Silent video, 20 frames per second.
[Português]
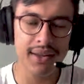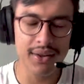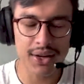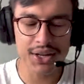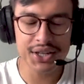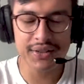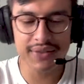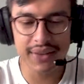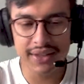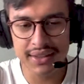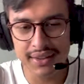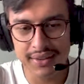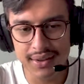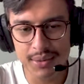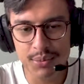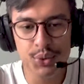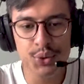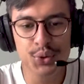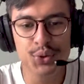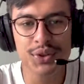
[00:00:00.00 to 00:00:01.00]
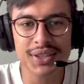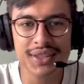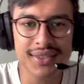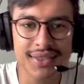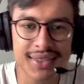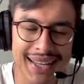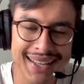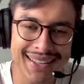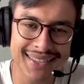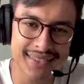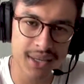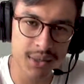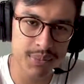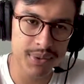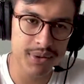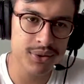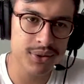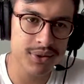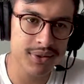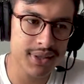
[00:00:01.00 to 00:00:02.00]
e eu acho que vai trazer muitos insights aí para
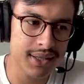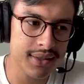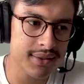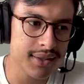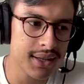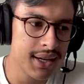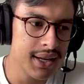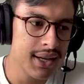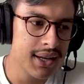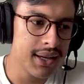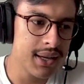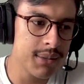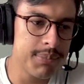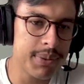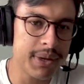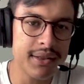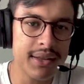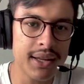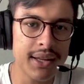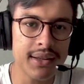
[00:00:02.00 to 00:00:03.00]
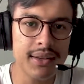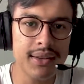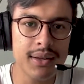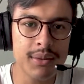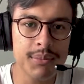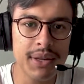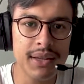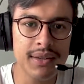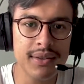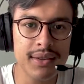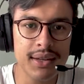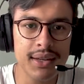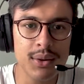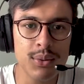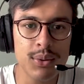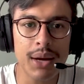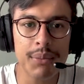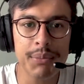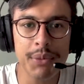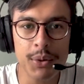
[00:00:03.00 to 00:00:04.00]
vocês que pretendem também seguir um
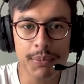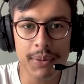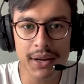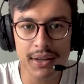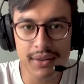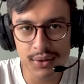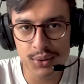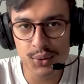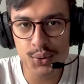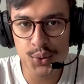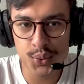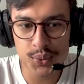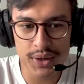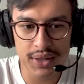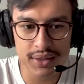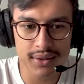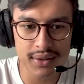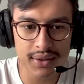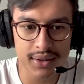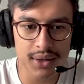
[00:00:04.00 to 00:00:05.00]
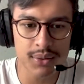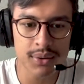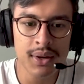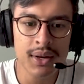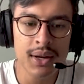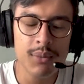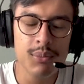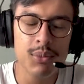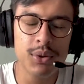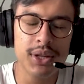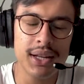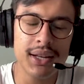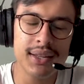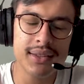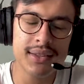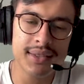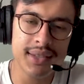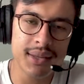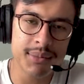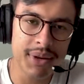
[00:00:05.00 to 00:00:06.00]
caminho parecido com esse. Então,
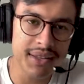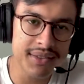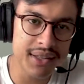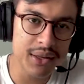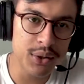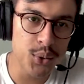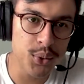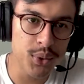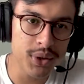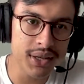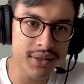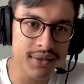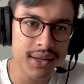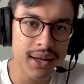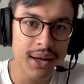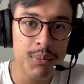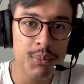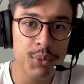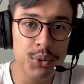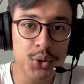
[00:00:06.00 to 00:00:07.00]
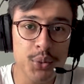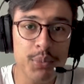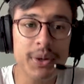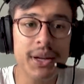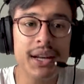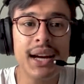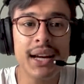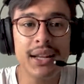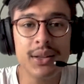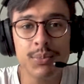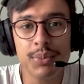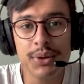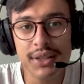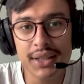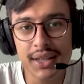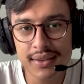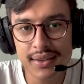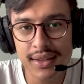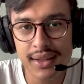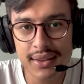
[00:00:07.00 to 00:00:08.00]
Monalisa, sem mais delongas, muito obrigado por ter
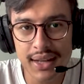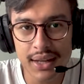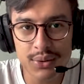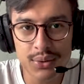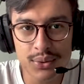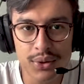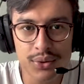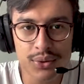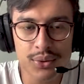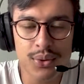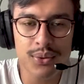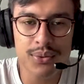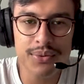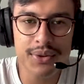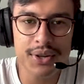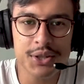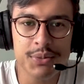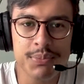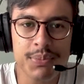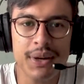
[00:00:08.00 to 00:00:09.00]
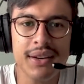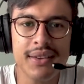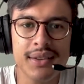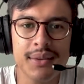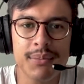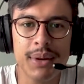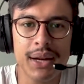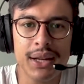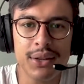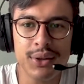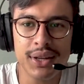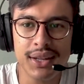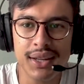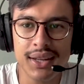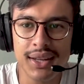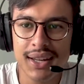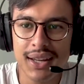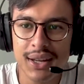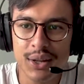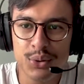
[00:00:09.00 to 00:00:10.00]
aceitado o nosso convite e participado aqui
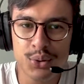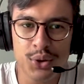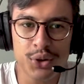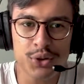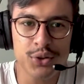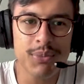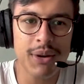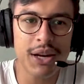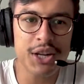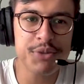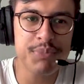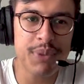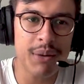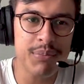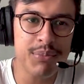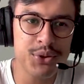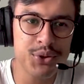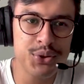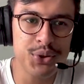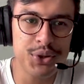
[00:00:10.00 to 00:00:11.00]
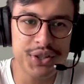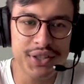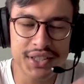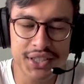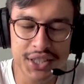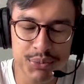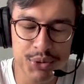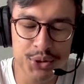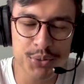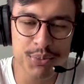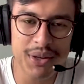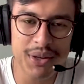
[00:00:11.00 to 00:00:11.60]
do nosso bate-papo de hoje. Seja muito